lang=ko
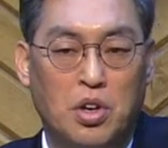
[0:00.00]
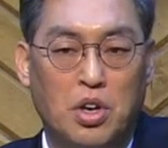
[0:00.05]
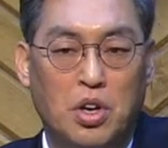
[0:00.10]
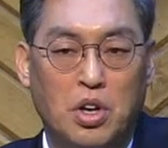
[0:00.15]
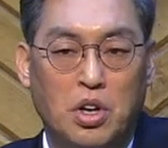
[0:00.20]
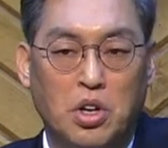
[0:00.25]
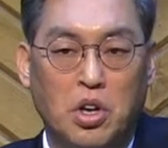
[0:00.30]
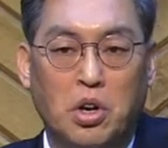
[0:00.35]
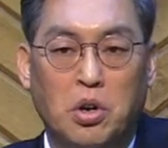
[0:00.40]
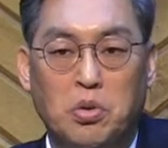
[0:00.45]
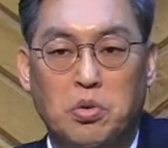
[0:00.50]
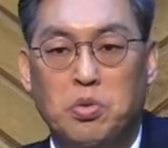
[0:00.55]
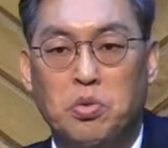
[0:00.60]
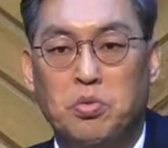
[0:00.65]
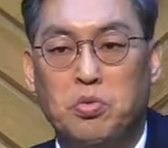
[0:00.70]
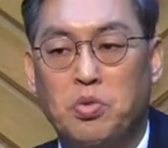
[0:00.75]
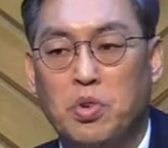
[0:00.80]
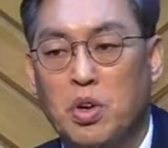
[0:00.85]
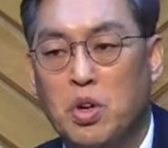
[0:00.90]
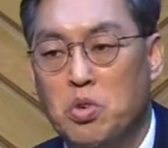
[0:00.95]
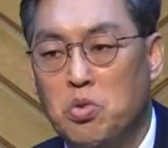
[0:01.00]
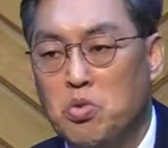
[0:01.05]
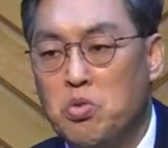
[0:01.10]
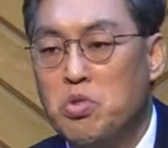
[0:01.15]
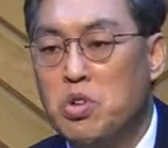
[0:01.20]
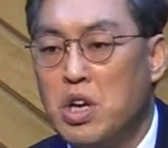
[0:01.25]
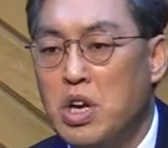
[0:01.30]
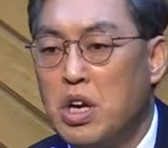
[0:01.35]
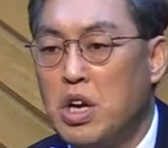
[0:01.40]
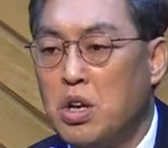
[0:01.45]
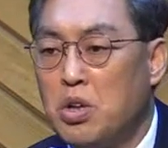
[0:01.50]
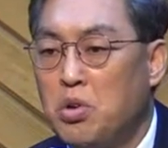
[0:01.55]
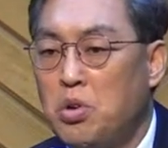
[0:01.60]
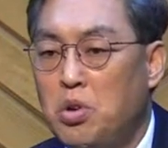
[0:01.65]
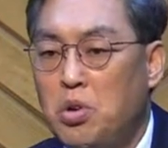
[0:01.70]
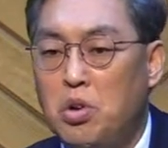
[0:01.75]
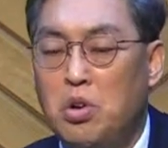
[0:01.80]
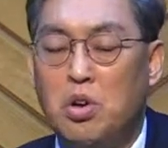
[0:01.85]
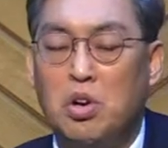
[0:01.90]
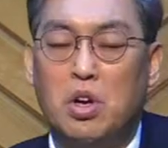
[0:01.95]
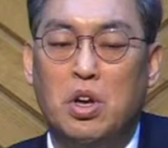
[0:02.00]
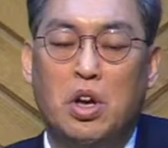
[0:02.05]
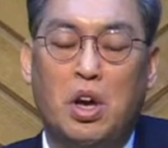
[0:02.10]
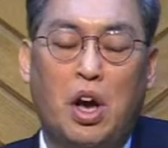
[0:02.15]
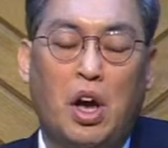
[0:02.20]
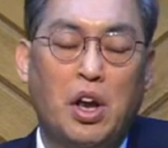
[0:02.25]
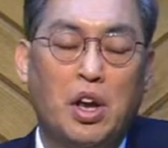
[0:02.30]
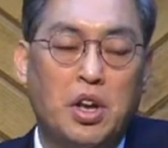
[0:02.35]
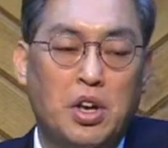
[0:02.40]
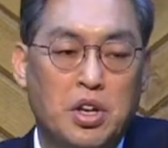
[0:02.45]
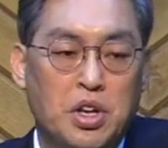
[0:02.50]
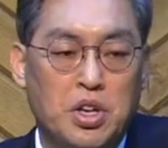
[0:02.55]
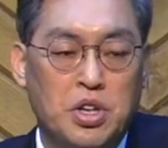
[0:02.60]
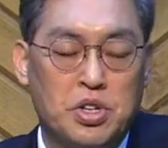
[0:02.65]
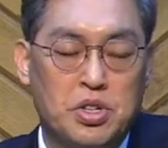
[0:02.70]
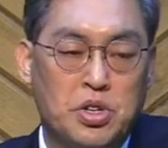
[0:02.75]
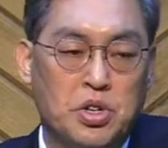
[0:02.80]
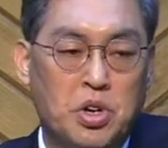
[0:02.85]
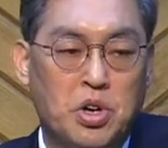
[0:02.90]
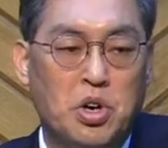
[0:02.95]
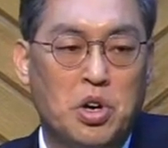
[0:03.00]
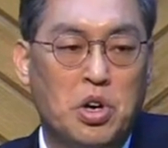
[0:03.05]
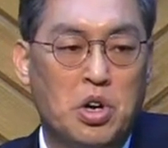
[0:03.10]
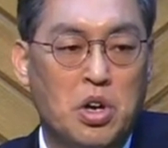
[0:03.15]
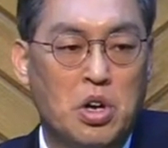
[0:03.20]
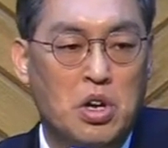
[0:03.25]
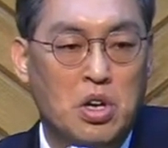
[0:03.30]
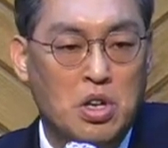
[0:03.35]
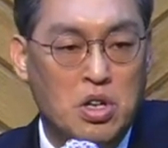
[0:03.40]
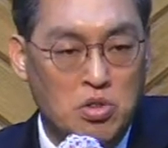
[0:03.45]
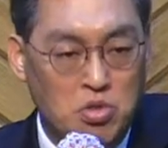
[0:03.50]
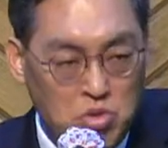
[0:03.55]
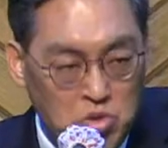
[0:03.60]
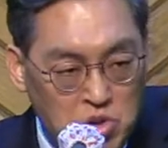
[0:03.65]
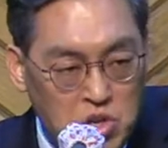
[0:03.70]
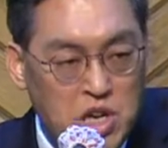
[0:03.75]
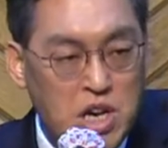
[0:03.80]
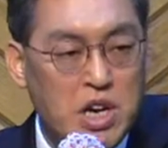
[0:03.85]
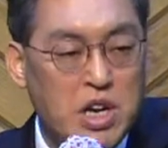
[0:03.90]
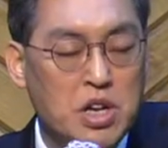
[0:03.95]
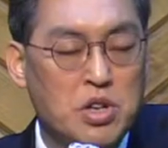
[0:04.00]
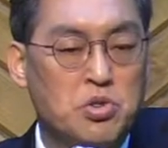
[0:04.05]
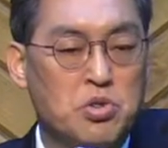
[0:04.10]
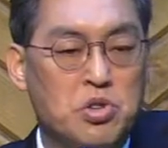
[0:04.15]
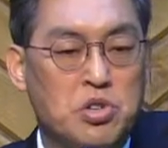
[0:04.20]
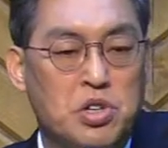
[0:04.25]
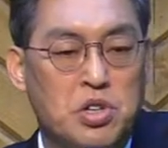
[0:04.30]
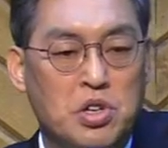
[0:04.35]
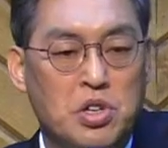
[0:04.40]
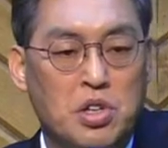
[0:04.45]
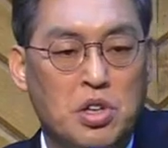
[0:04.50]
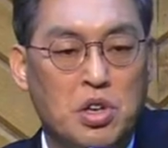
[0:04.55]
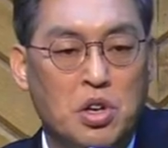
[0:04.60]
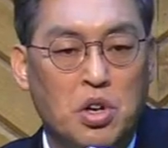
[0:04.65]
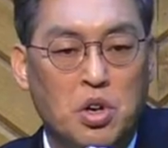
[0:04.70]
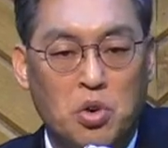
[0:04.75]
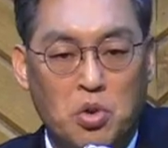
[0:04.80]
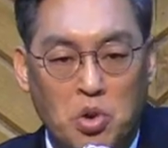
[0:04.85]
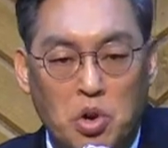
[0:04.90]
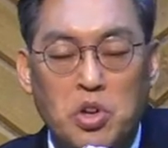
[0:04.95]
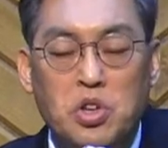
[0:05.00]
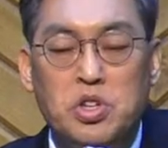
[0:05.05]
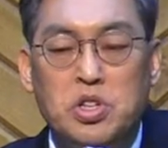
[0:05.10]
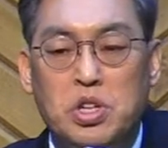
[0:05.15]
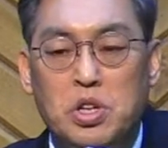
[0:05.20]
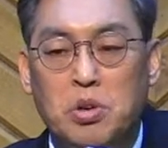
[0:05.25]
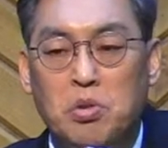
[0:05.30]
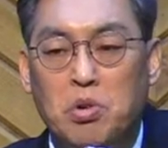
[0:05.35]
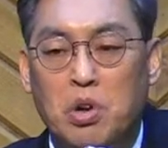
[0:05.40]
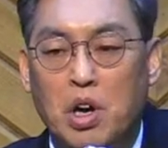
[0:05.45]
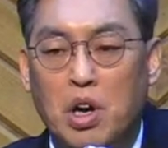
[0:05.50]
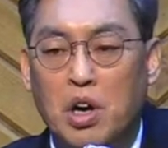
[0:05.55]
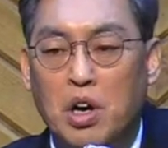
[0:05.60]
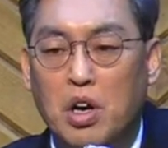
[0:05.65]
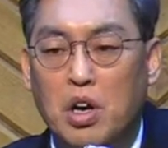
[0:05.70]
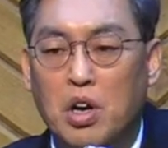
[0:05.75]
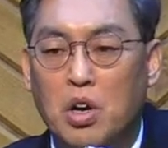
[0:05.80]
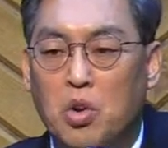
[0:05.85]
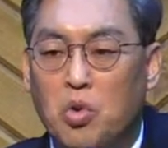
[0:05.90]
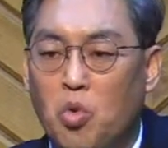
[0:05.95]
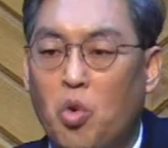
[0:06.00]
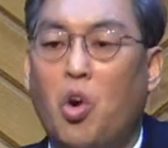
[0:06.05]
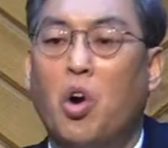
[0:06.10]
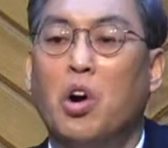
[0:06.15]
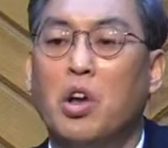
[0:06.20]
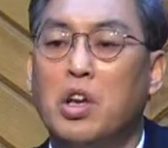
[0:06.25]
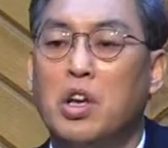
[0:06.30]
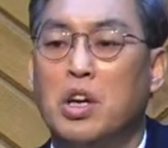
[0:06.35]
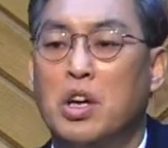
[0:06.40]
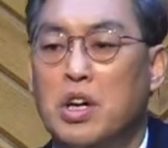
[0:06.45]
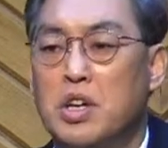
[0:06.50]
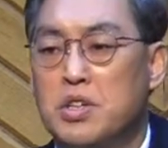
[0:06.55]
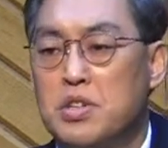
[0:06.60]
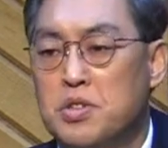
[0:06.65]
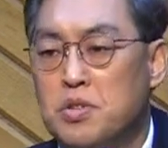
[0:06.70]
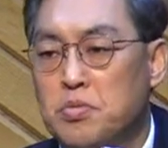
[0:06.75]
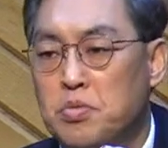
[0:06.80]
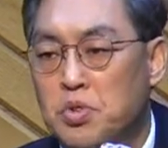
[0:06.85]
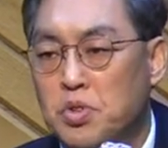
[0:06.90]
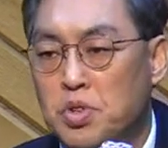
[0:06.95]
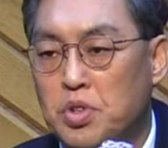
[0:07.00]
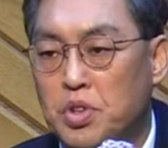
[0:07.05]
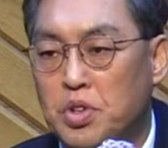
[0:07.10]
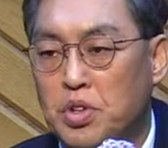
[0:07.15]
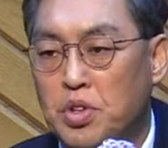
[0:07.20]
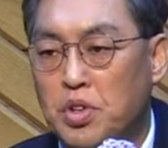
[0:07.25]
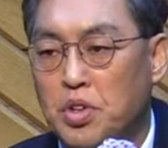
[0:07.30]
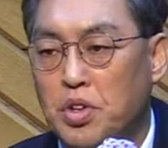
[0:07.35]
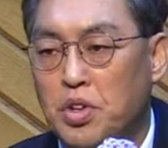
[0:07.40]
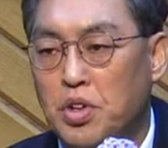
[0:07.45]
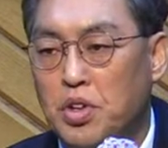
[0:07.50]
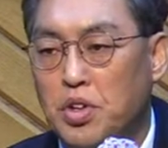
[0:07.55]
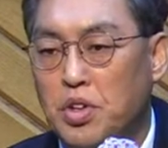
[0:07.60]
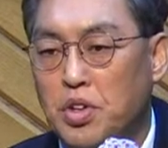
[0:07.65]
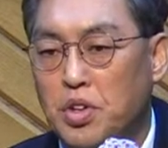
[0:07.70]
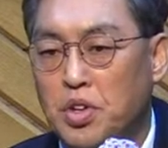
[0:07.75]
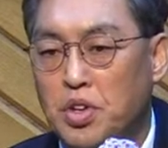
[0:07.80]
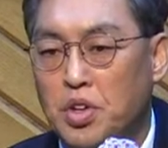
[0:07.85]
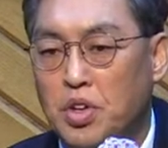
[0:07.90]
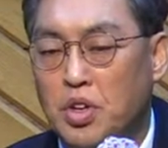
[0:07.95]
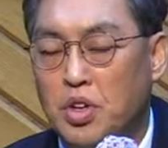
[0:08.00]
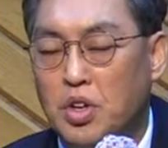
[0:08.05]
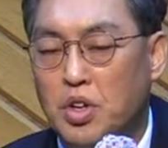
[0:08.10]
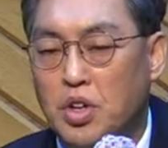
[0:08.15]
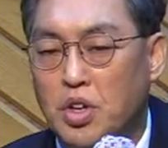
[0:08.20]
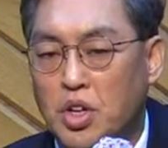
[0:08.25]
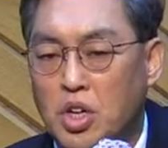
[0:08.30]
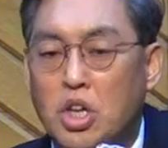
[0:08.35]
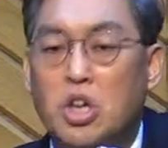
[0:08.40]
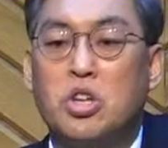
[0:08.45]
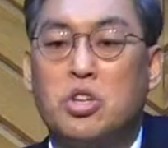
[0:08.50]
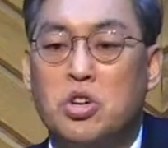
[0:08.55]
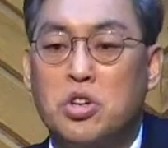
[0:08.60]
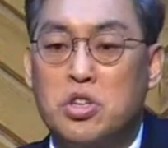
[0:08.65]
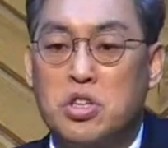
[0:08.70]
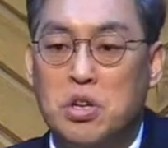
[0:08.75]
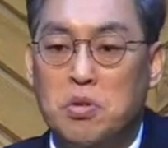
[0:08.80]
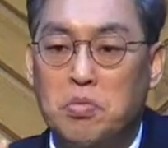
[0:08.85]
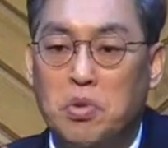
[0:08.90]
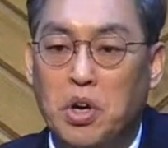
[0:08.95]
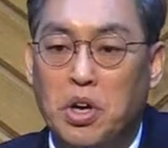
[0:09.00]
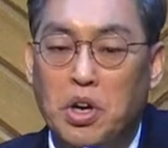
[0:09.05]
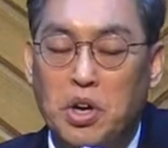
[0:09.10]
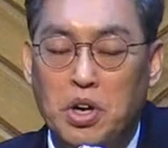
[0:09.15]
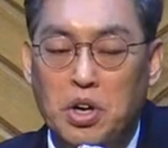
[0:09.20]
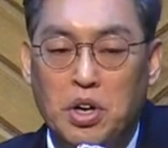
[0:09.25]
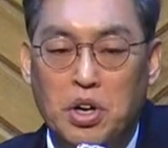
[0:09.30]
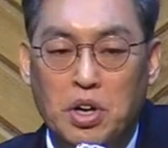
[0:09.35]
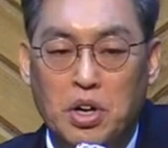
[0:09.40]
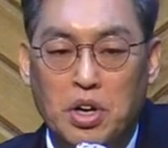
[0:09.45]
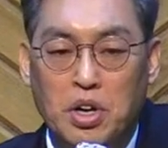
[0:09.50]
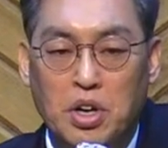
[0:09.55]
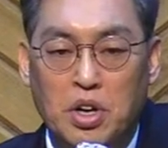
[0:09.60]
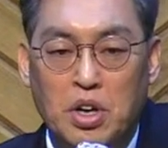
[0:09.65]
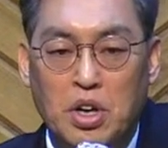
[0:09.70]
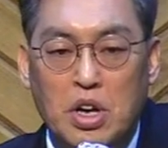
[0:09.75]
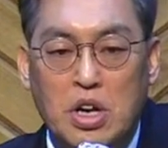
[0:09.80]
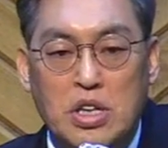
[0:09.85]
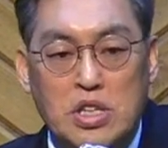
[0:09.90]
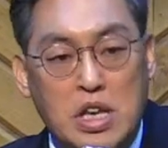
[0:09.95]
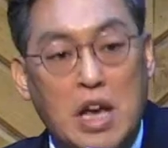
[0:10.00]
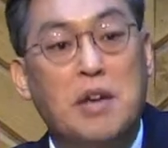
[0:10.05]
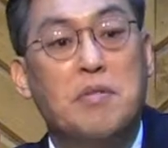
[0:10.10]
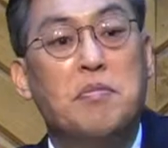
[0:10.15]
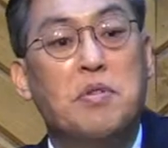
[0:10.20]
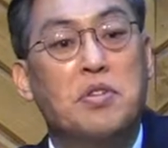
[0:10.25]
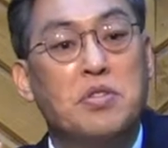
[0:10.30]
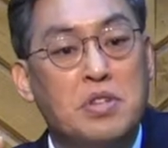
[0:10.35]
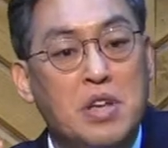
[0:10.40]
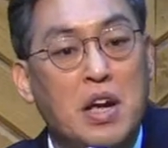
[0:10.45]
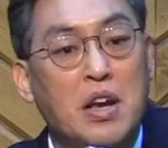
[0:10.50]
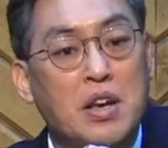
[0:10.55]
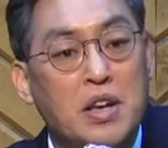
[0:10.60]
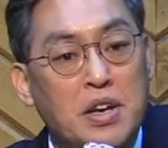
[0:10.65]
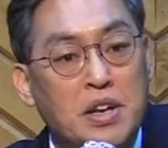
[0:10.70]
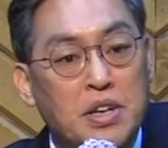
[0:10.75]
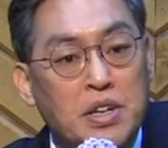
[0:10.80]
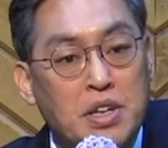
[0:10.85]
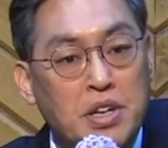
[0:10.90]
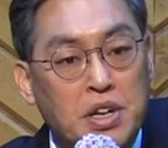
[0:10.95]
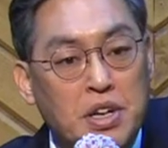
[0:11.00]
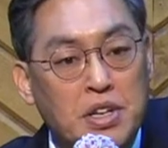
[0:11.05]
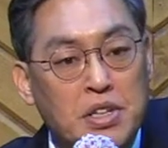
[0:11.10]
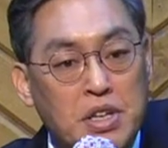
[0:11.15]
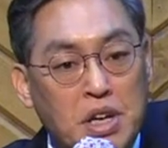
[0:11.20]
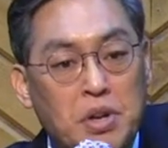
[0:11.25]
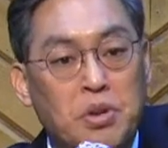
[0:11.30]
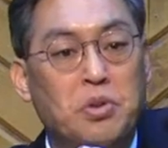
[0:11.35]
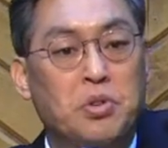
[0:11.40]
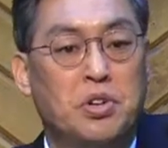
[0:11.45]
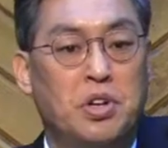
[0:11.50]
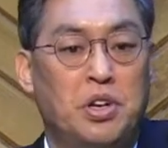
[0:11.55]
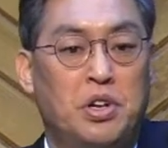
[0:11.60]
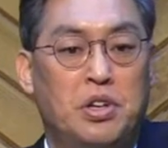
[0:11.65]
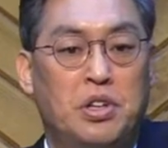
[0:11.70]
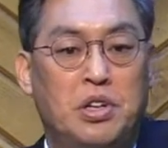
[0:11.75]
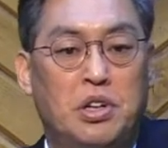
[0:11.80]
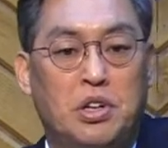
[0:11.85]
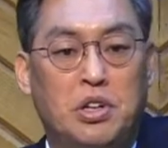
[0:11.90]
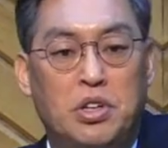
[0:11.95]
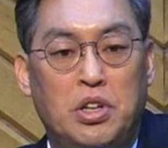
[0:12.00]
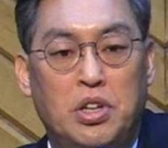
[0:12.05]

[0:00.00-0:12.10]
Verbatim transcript: 여러분, 우리에게도 하나님께서 우리에게 주신 권세와 권위가 있습니다. 이게 첫째 뭐예요? 생명 살리는 일에 사용되어야 돼요.